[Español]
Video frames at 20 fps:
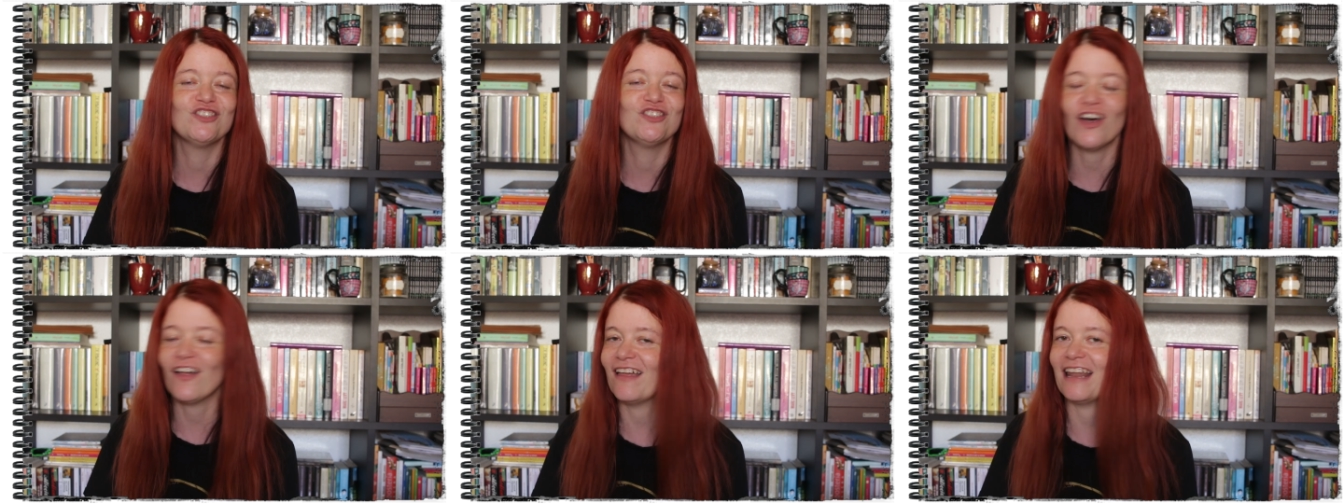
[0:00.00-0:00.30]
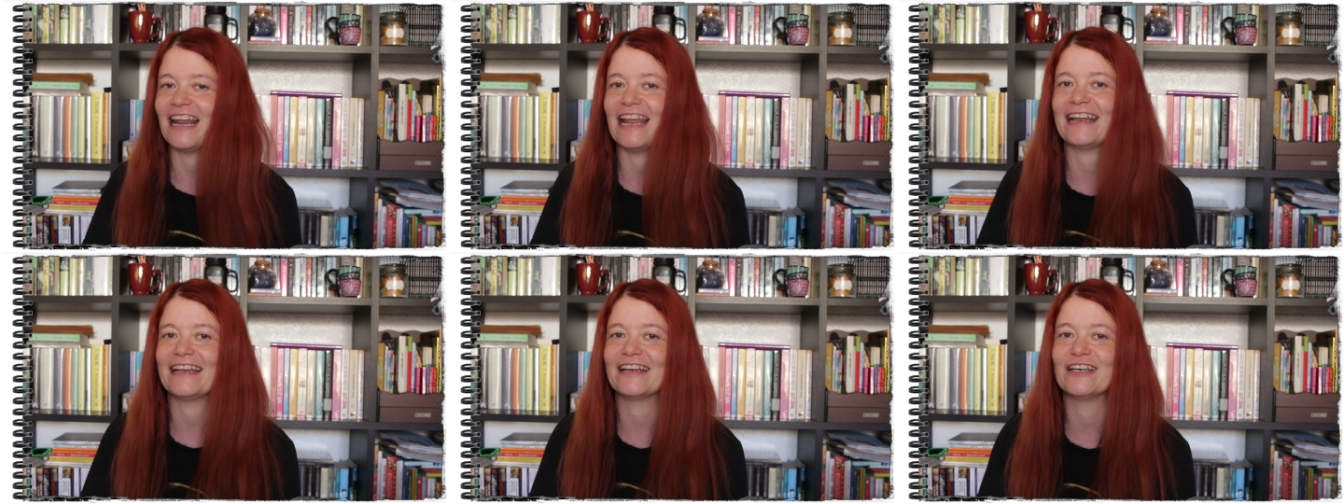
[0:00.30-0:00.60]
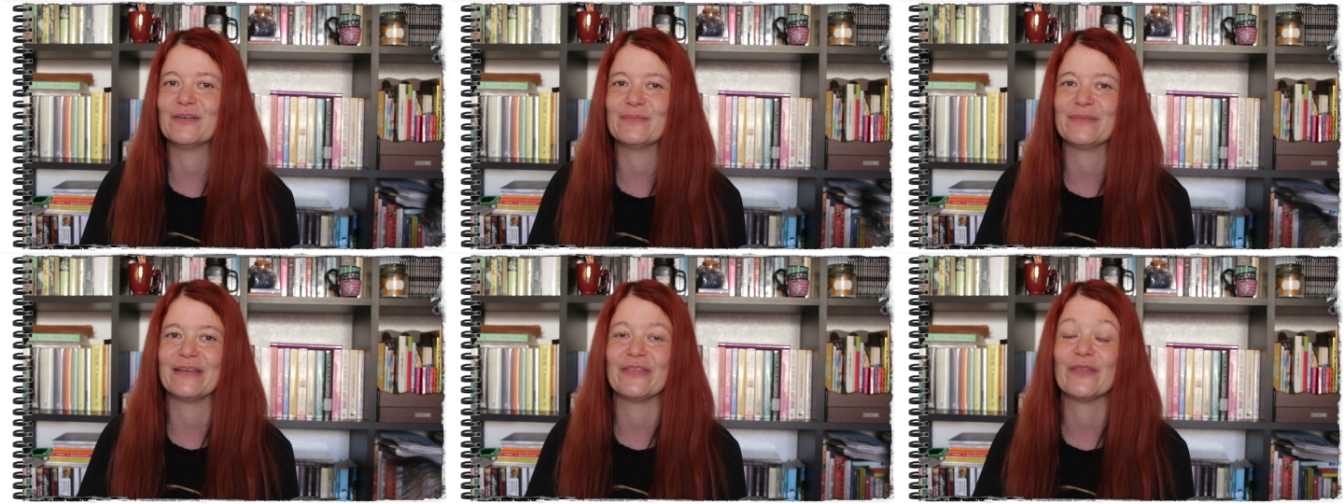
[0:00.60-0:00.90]
todas las
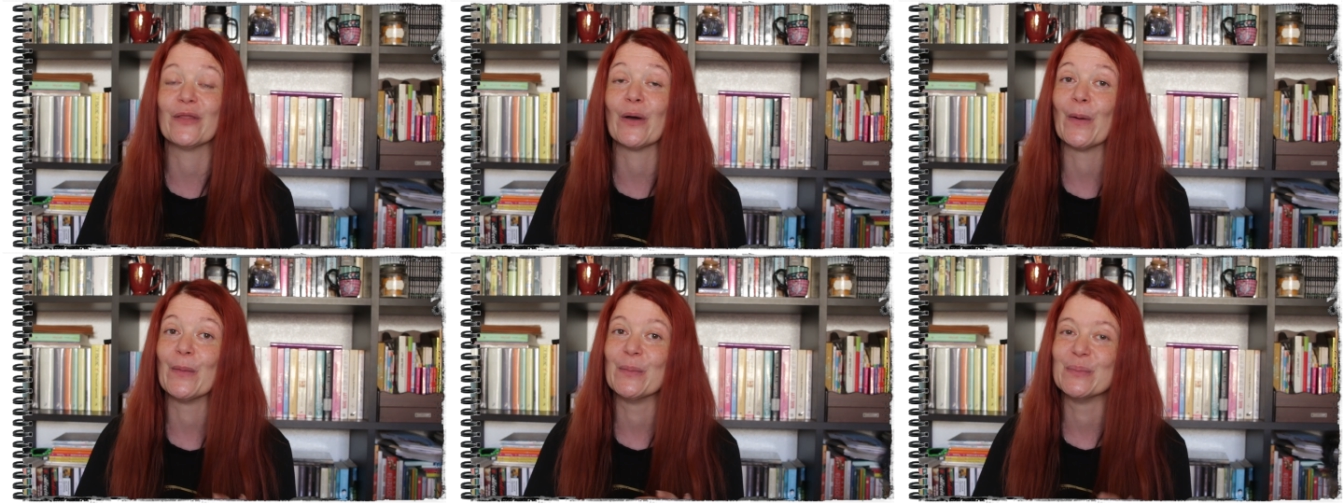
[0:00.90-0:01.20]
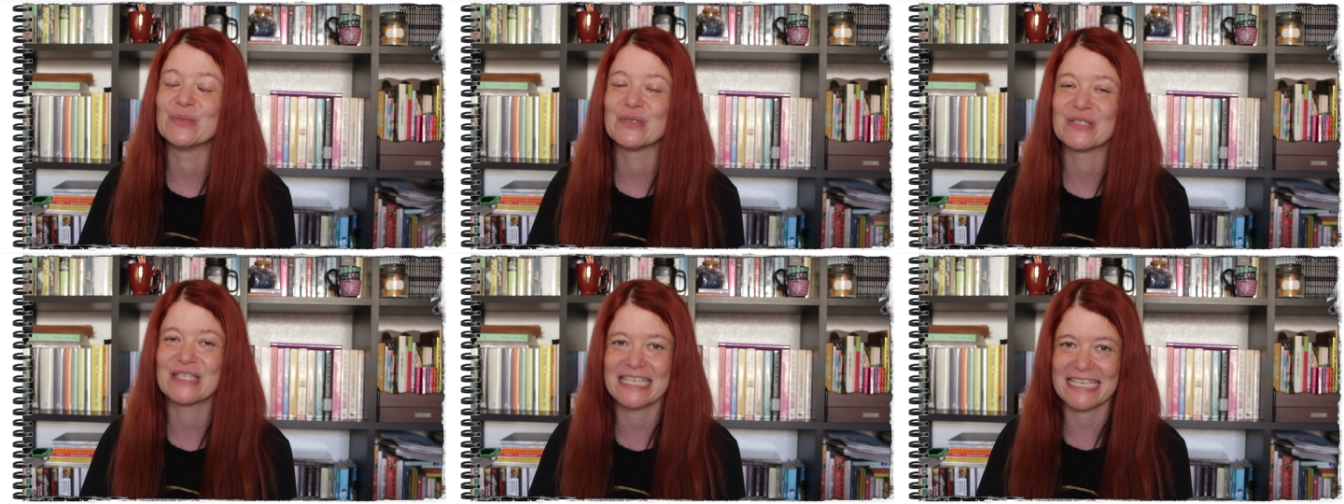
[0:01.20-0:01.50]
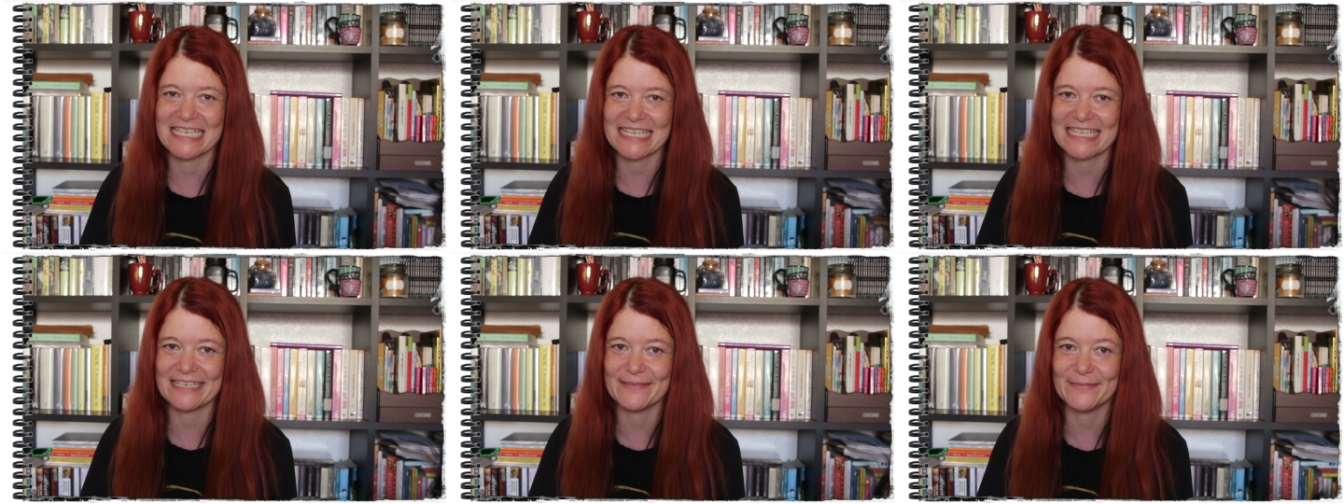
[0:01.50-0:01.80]
recomiendo
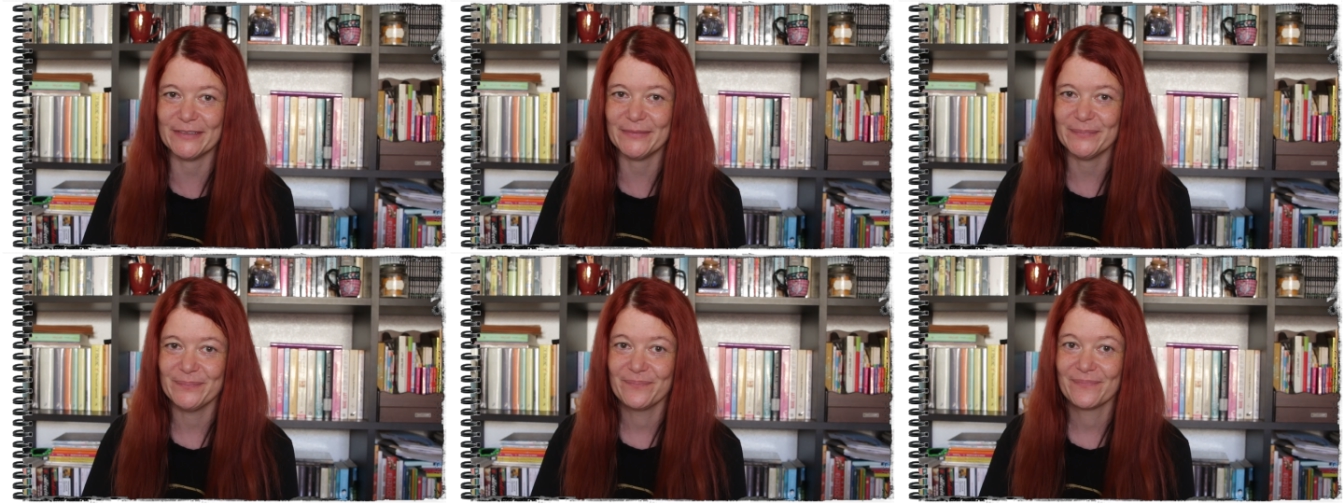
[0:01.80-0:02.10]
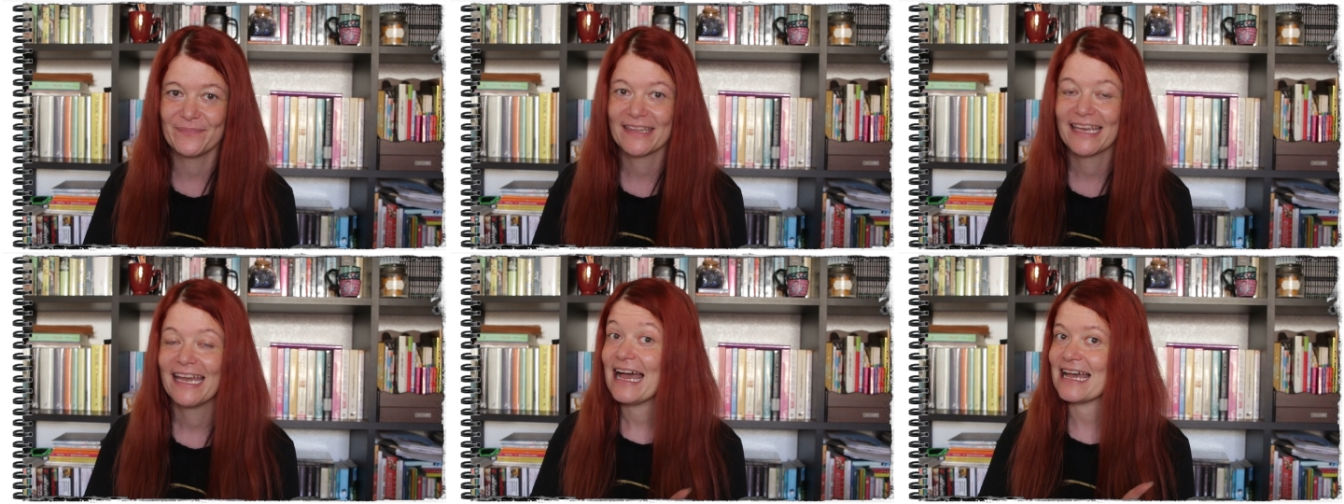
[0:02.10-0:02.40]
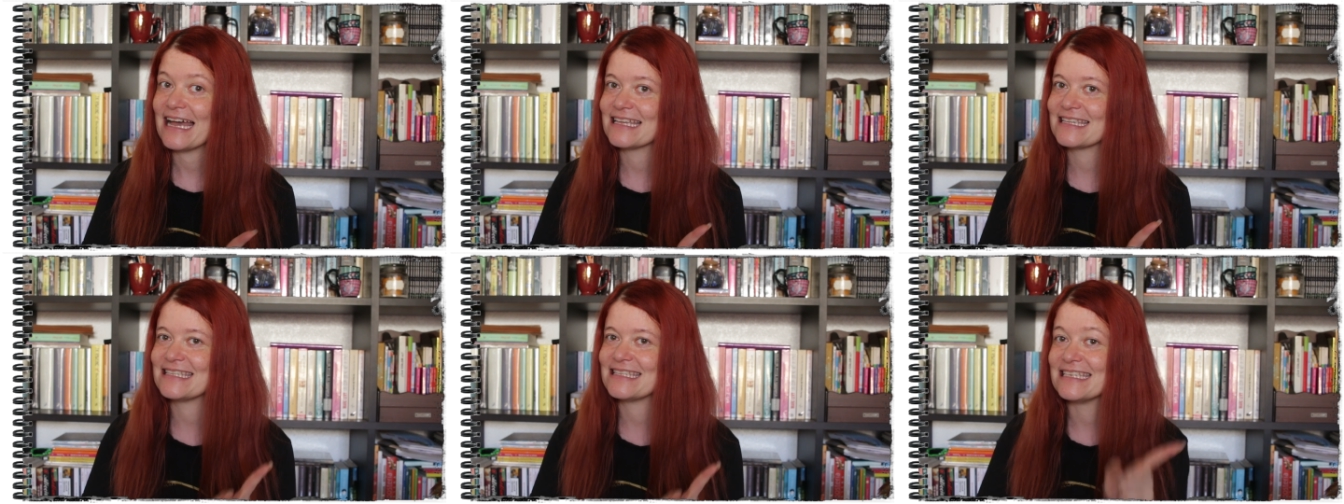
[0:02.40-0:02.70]
muchísimo,
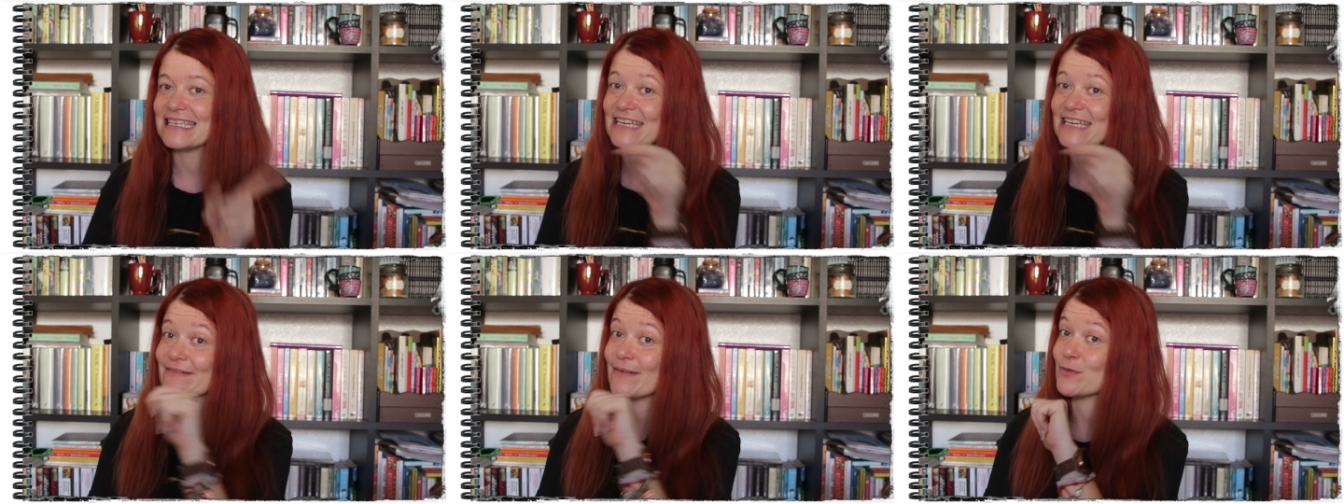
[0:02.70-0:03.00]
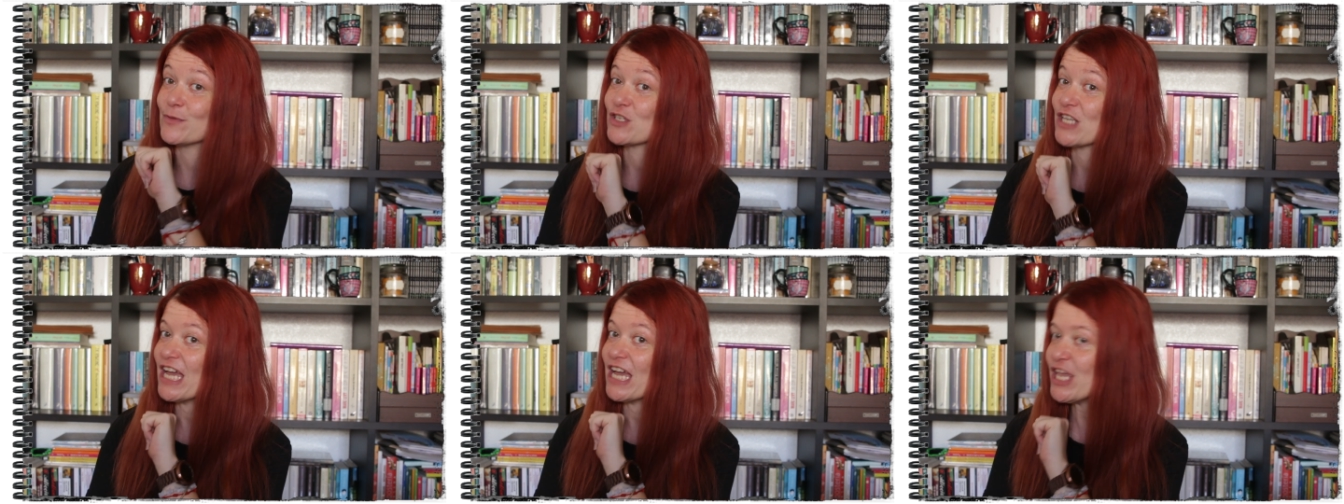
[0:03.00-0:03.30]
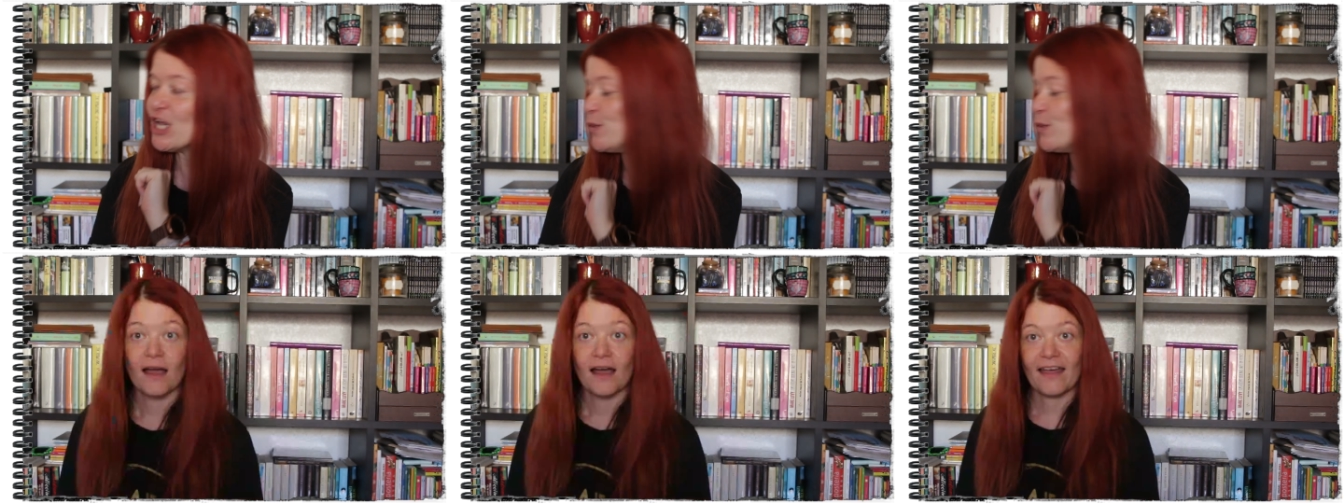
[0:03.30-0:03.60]
así que vamos a ello.